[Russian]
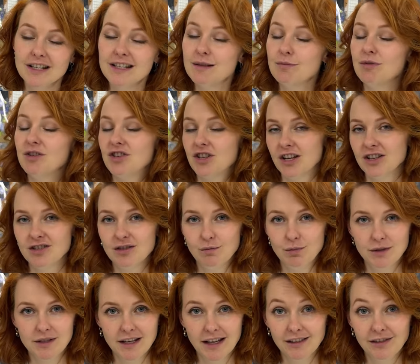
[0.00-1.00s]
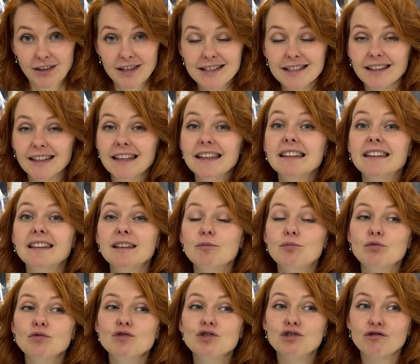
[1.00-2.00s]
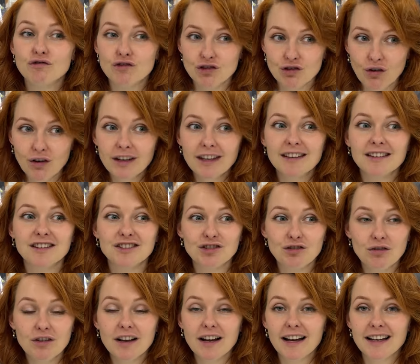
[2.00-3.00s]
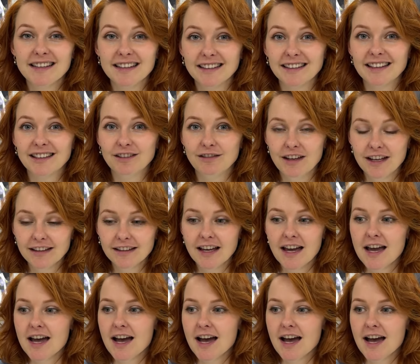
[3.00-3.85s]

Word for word: И тебе чат GPT ответит, и ты будешь в шоке, насколько этот ответ